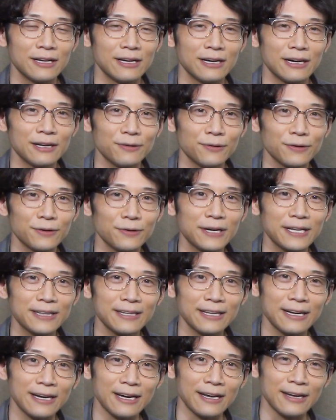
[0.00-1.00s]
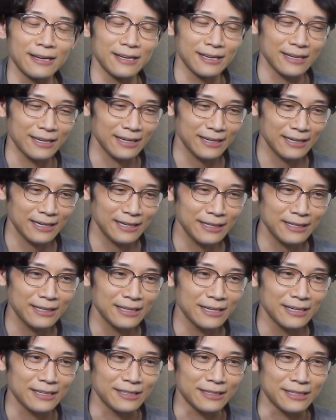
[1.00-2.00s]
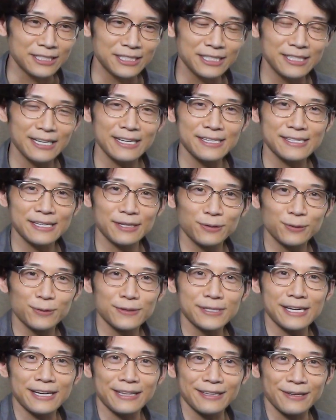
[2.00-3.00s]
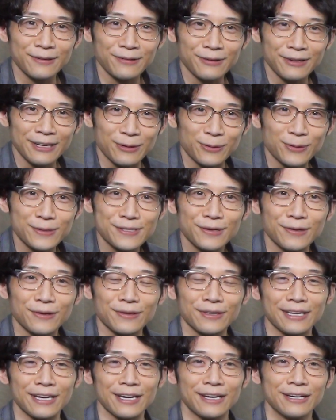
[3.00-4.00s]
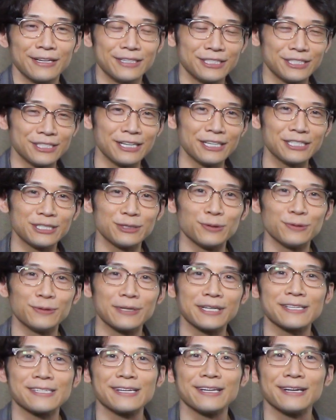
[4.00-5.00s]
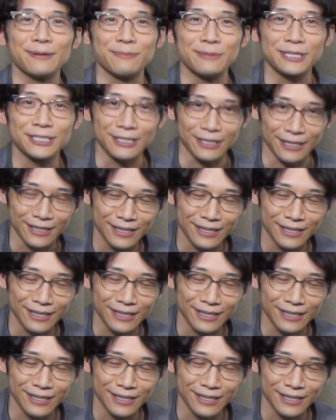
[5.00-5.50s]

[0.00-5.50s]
あのよかったら英検二次対策講座やってるのでどうぞ」ってチラシを渡されました。